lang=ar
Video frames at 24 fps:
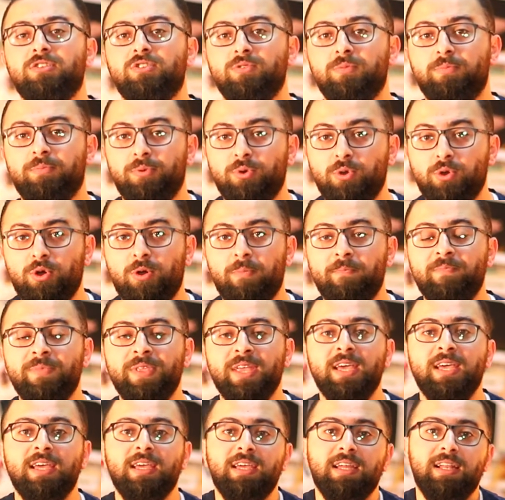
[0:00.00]
دبلوم
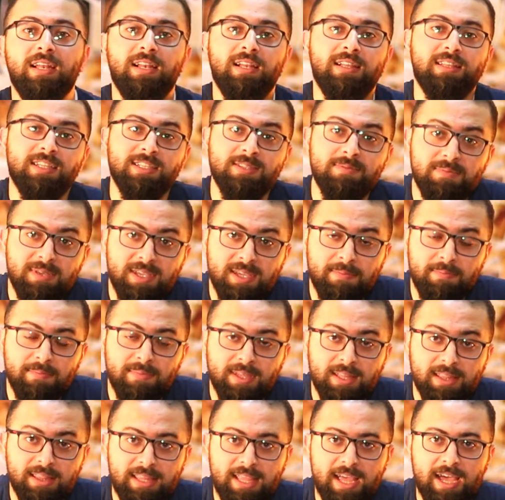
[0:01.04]
التصميم
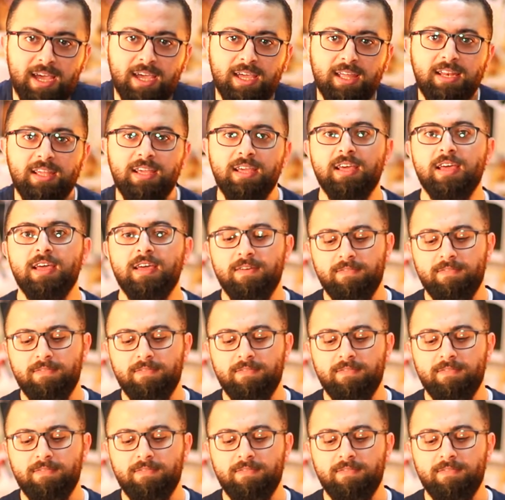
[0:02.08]
الداخلي